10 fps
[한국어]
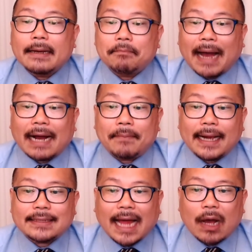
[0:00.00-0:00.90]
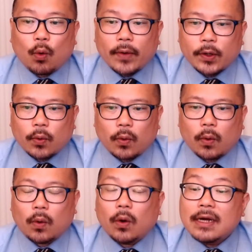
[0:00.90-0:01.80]
막말 사고
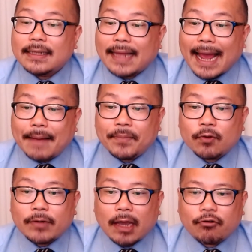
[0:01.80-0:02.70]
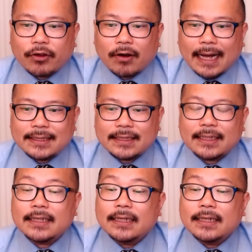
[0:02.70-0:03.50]
외교로 대한민국의 국격까지